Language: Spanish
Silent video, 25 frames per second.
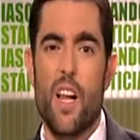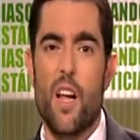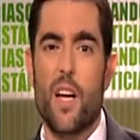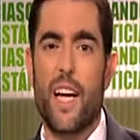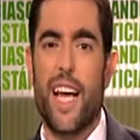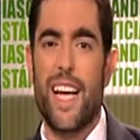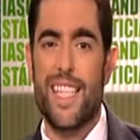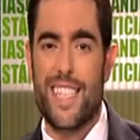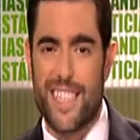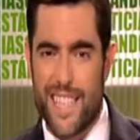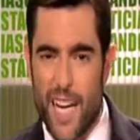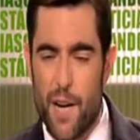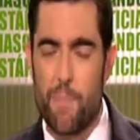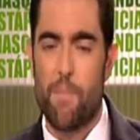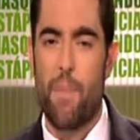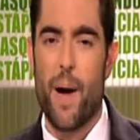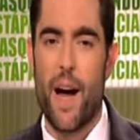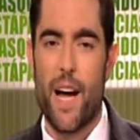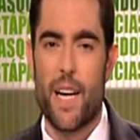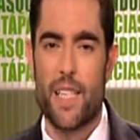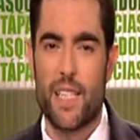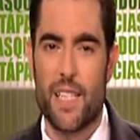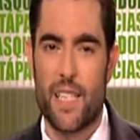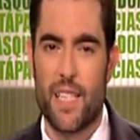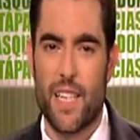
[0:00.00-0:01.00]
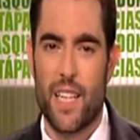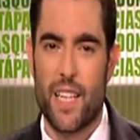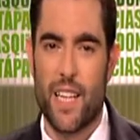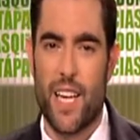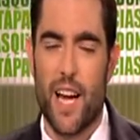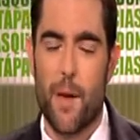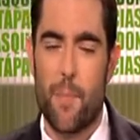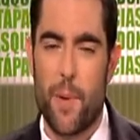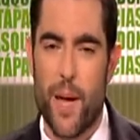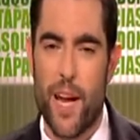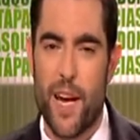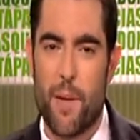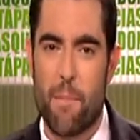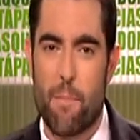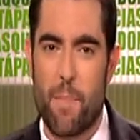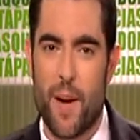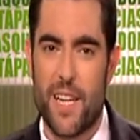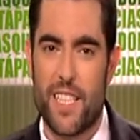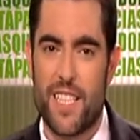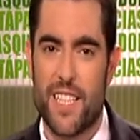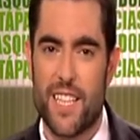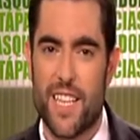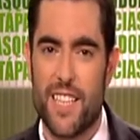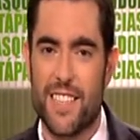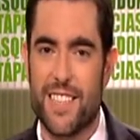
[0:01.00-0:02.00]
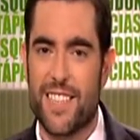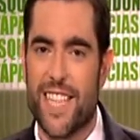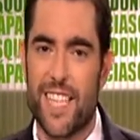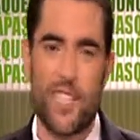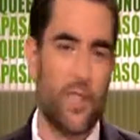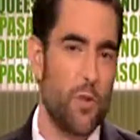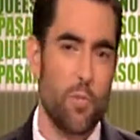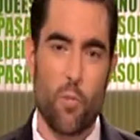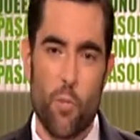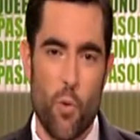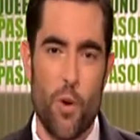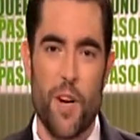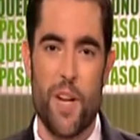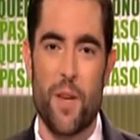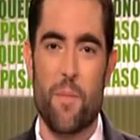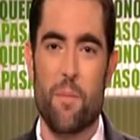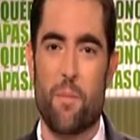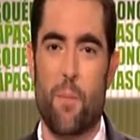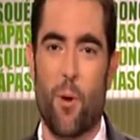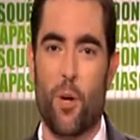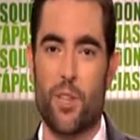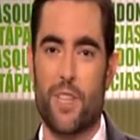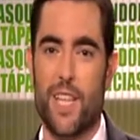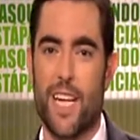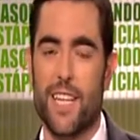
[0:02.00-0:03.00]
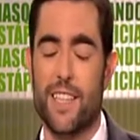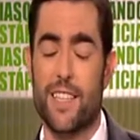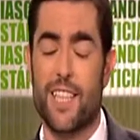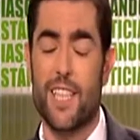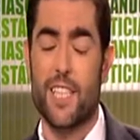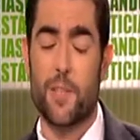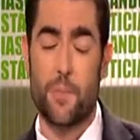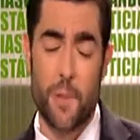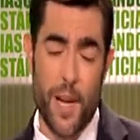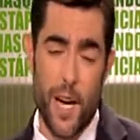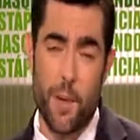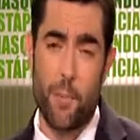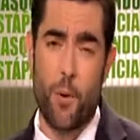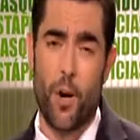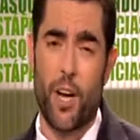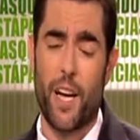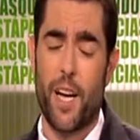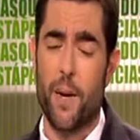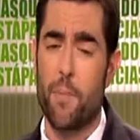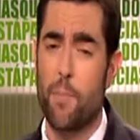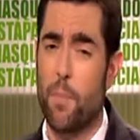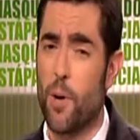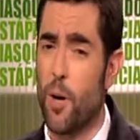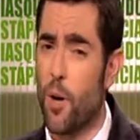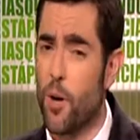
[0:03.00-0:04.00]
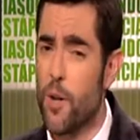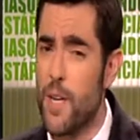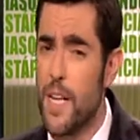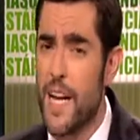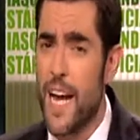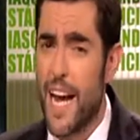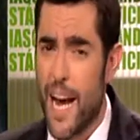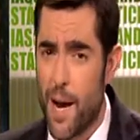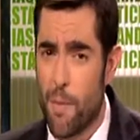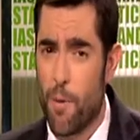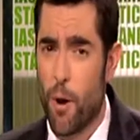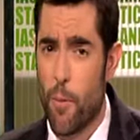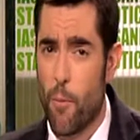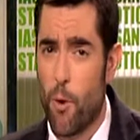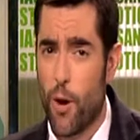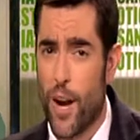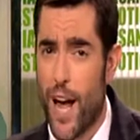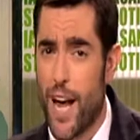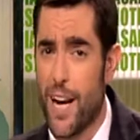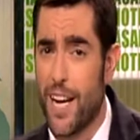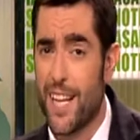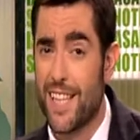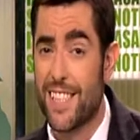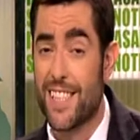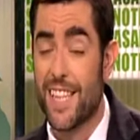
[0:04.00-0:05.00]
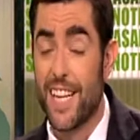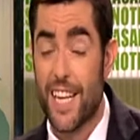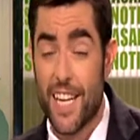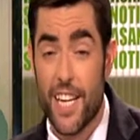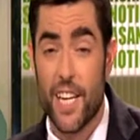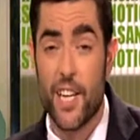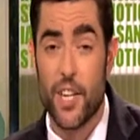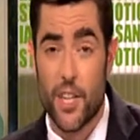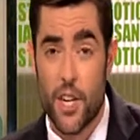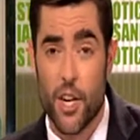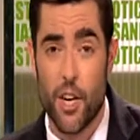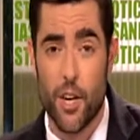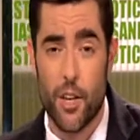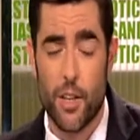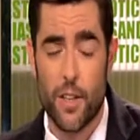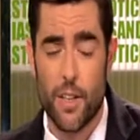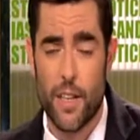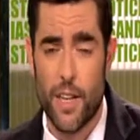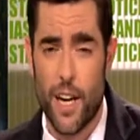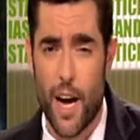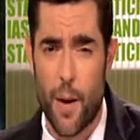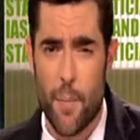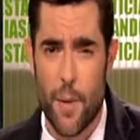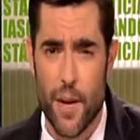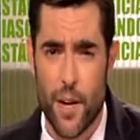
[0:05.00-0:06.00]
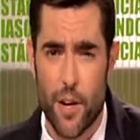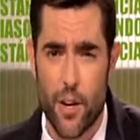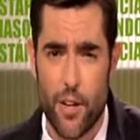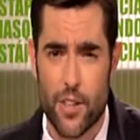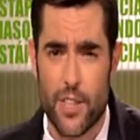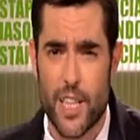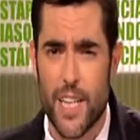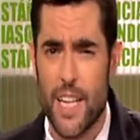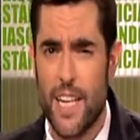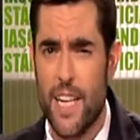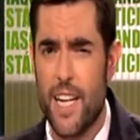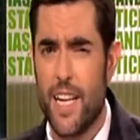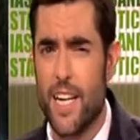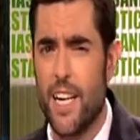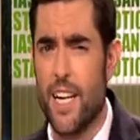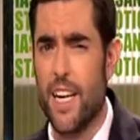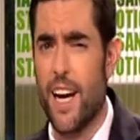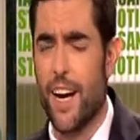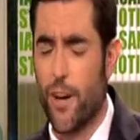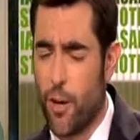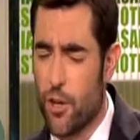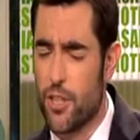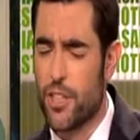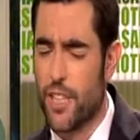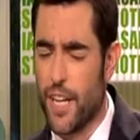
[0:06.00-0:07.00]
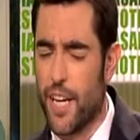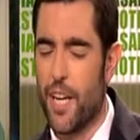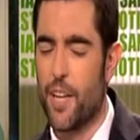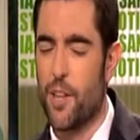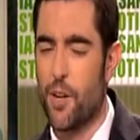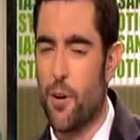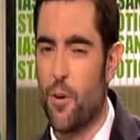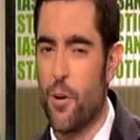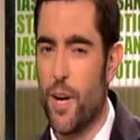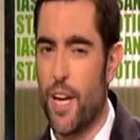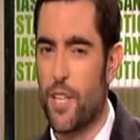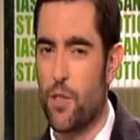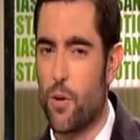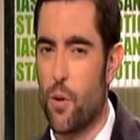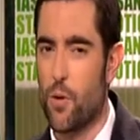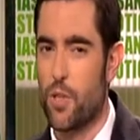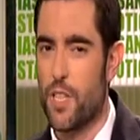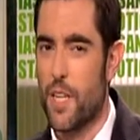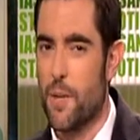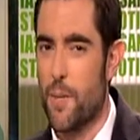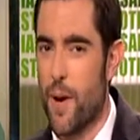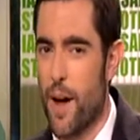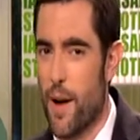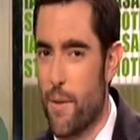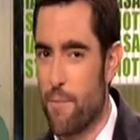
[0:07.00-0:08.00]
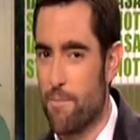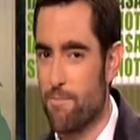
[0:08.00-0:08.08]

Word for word: Que sepas que vienen presidentes muy importantes. Viene, por ejemplo, Evo Morales y yo, amigos, he conseguido una exclusiva.